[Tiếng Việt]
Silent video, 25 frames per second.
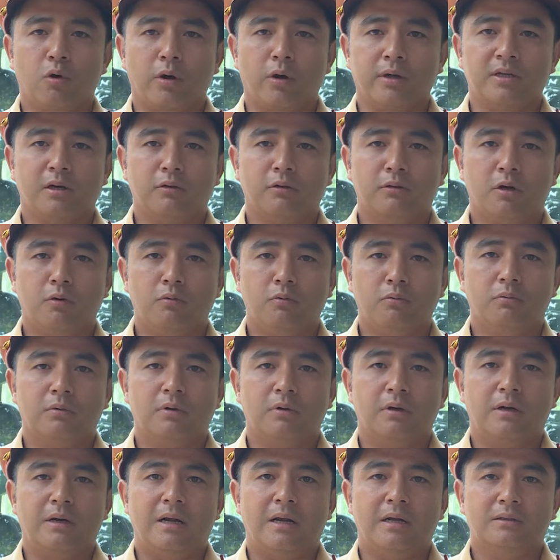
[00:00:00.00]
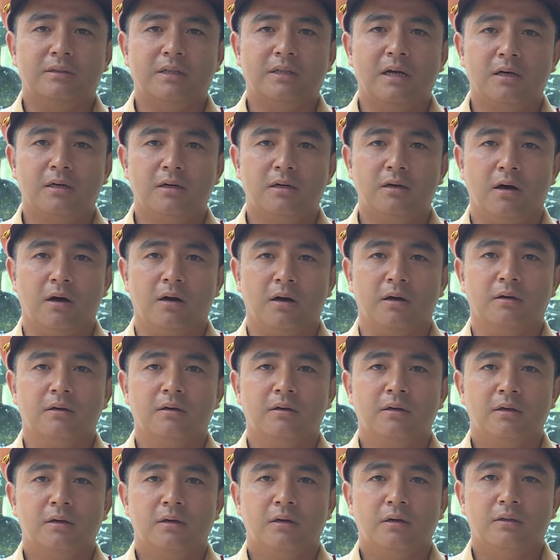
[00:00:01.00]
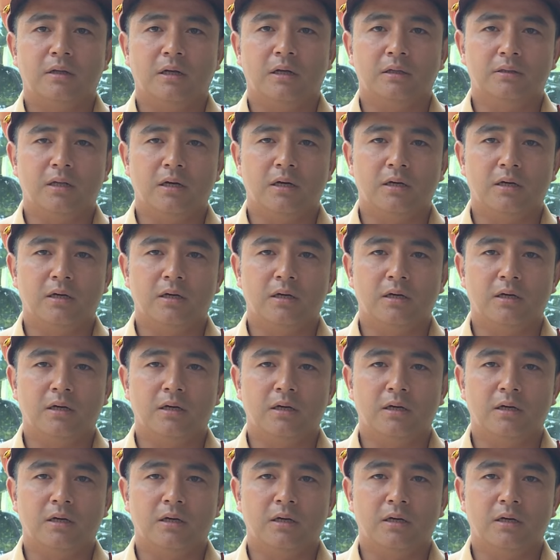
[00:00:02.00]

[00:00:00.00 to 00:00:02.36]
Cảnh giao thông ờ, đang tăng cường tăng